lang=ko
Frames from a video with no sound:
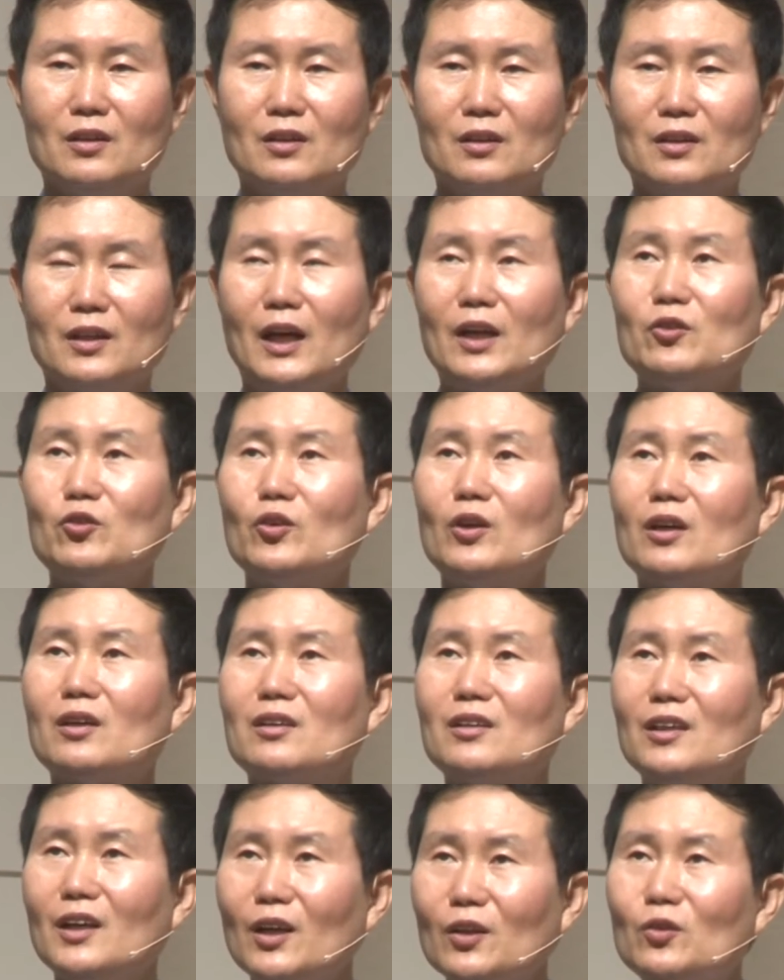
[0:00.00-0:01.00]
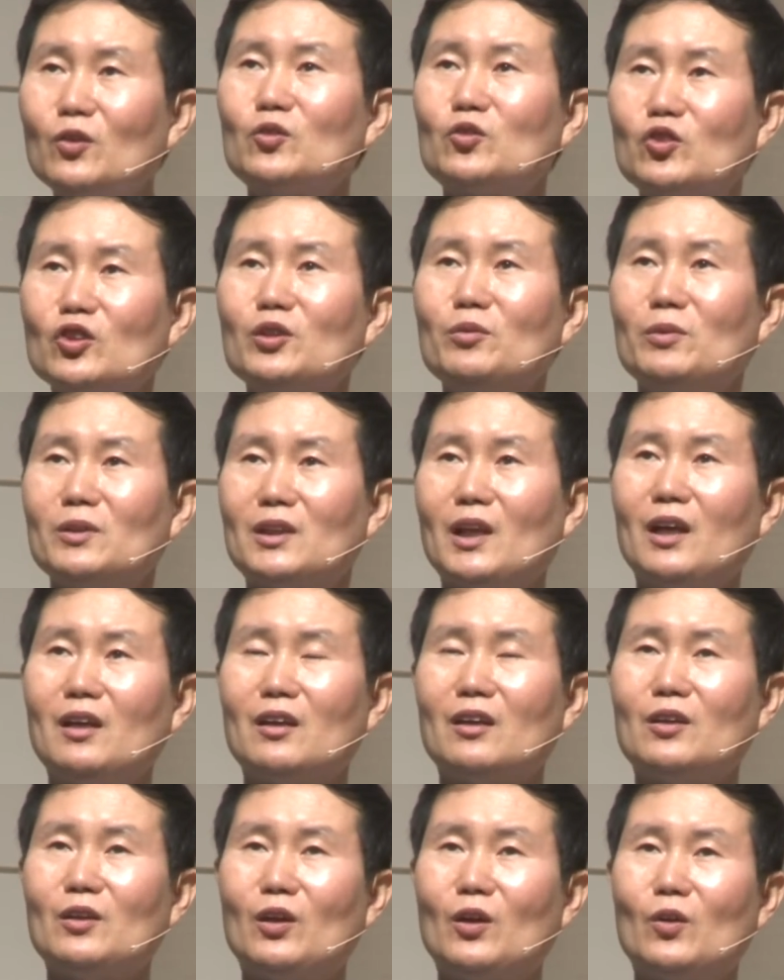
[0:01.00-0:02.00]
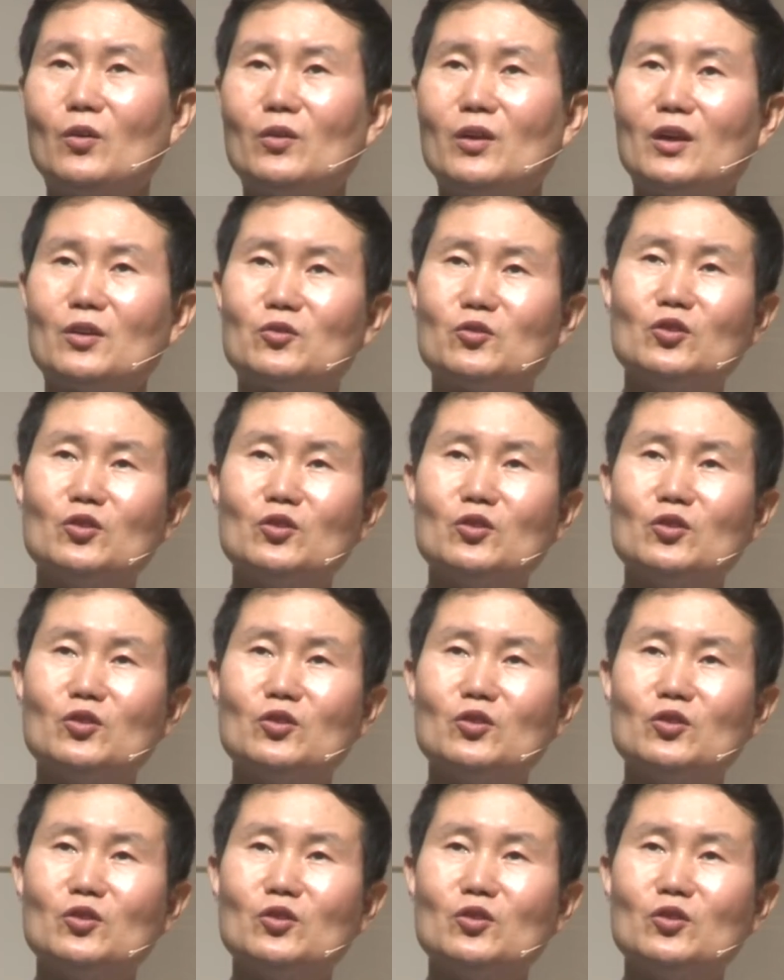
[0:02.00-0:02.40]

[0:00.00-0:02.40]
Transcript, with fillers: 나중에 그래도 주님을 따르겠나라고 내가